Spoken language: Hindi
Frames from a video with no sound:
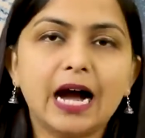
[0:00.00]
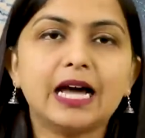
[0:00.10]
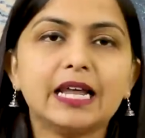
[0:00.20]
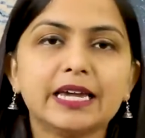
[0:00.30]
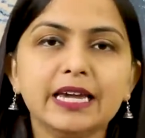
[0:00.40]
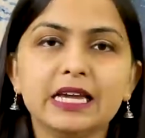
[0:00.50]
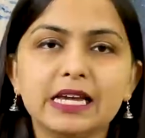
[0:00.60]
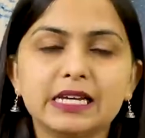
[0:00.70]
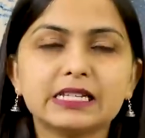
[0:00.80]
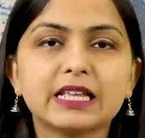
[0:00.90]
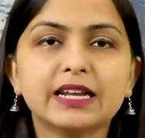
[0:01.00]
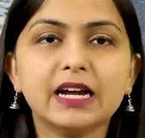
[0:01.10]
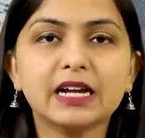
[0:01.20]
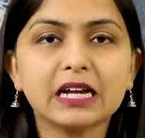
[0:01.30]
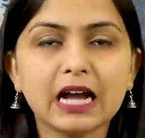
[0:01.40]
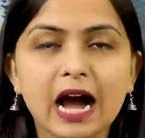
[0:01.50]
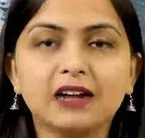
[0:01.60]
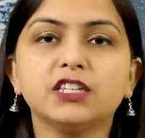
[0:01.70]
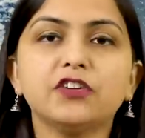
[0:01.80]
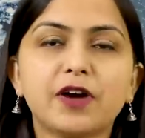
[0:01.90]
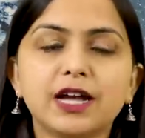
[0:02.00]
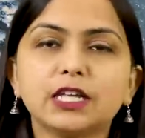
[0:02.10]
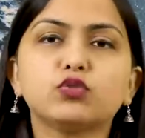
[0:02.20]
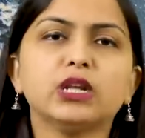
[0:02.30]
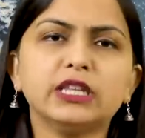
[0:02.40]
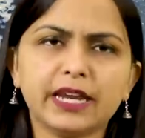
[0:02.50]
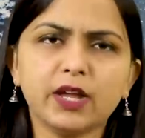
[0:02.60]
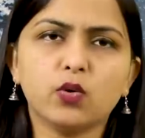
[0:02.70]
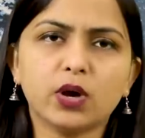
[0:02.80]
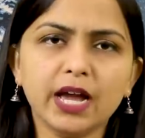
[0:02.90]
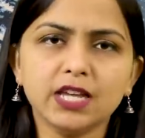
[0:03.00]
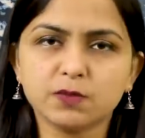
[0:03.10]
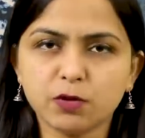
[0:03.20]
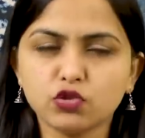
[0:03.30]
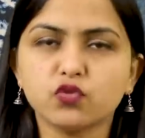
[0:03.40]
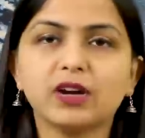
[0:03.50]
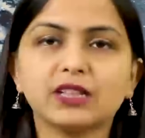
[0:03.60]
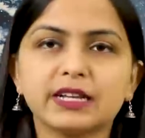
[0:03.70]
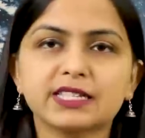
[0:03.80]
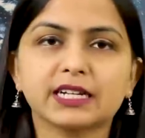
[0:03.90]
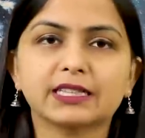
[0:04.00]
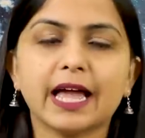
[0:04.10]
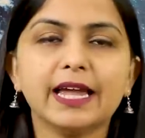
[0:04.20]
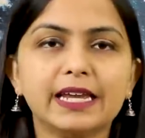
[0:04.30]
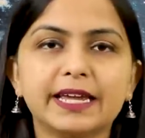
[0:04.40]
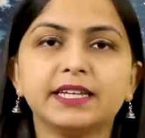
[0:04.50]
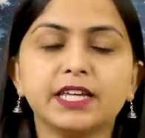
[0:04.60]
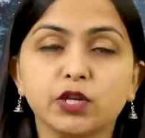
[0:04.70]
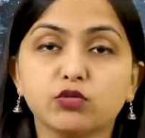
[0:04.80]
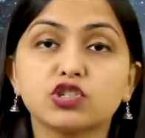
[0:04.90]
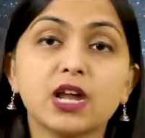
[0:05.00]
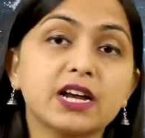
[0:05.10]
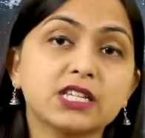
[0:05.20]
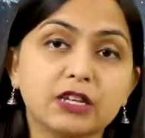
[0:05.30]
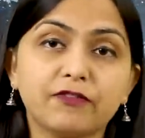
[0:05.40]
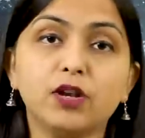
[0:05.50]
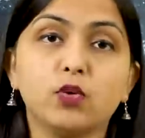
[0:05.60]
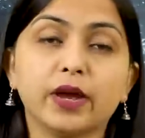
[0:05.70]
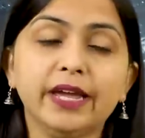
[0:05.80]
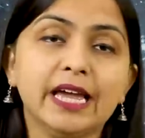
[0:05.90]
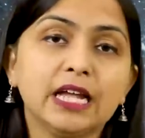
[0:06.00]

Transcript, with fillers: हालांकि इस तरह आर्थिक फायदा तुरंत नहीं होगा इसमें कुछ वक्त लग सकता है लेकिन ये योजना अगर सफल हो गई